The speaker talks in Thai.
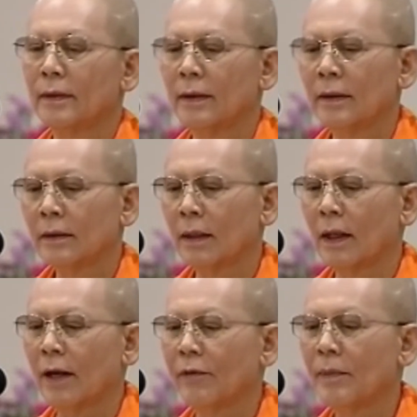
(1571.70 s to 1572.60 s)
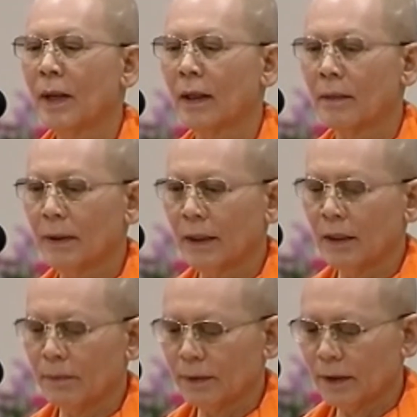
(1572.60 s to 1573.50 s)
ซึ่งถ้าหากวิบากกรรมปฏิ
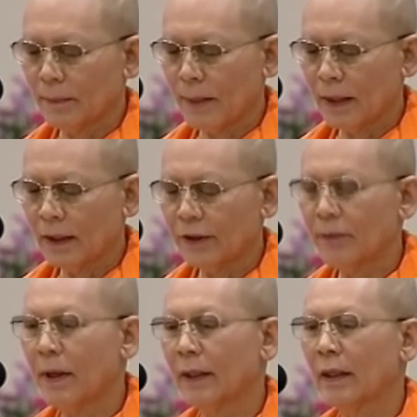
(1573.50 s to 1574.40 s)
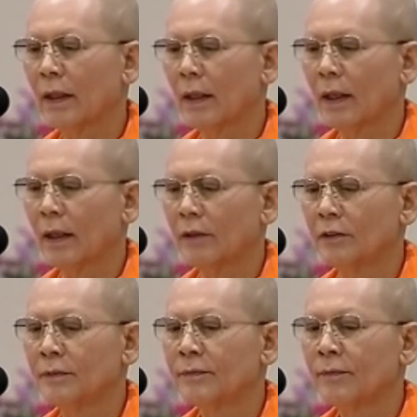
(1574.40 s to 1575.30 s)
ปานาติบาตดังกล่าว
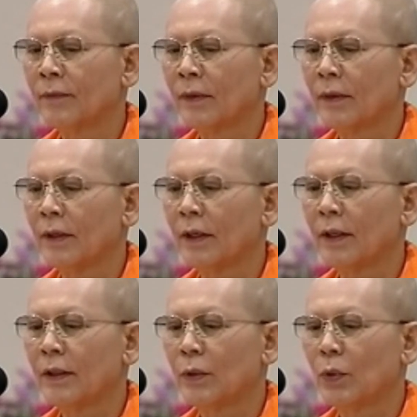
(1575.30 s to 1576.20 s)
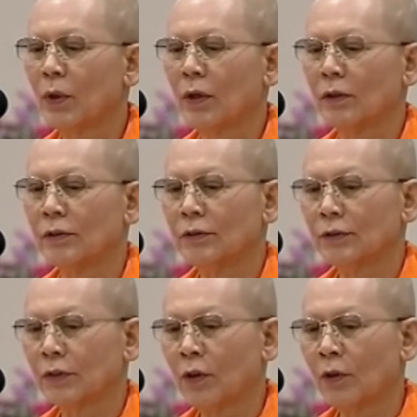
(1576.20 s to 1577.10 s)
ชิงช่วง
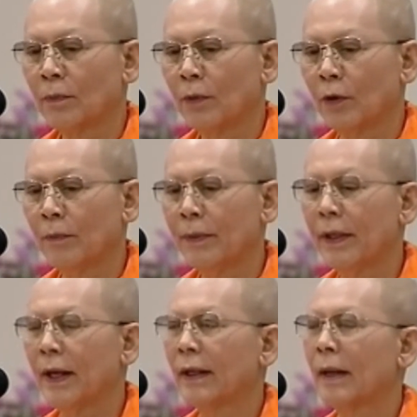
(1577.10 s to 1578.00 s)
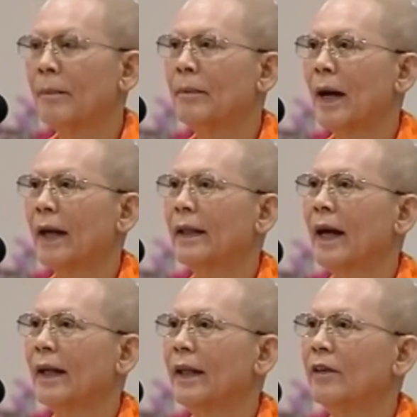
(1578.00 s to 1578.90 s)
ส่งผลเพียงลำพังอ
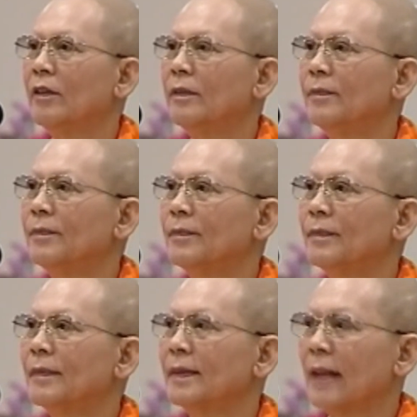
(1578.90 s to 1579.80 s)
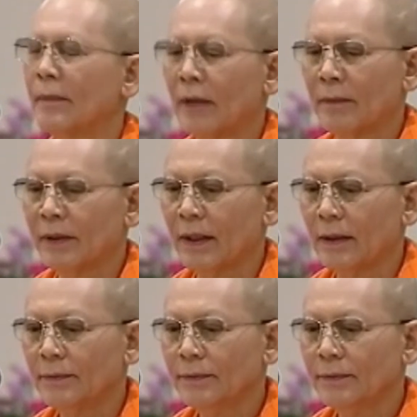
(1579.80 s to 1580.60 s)
ย่างเดียวถามทันไหมจ๊ะ